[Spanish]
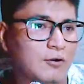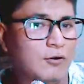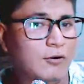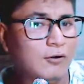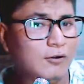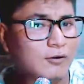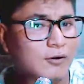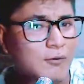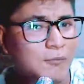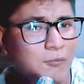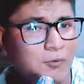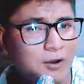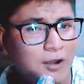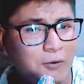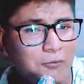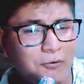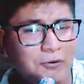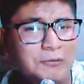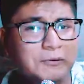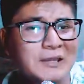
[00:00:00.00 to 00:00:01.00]
Oye, como
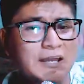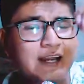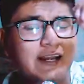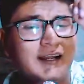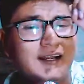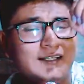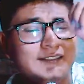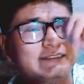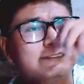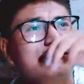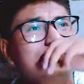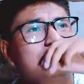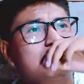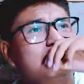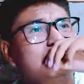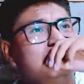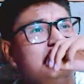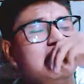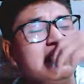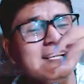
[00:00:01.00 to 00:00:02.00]
la voy Era a las
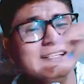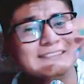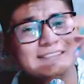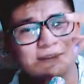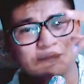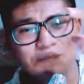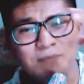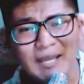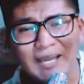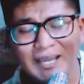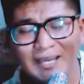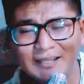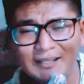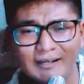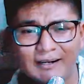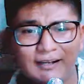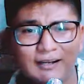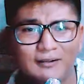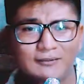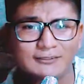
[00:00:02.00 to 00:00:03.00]
tres y
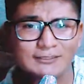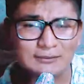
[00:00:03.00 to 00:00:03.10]
media, creo.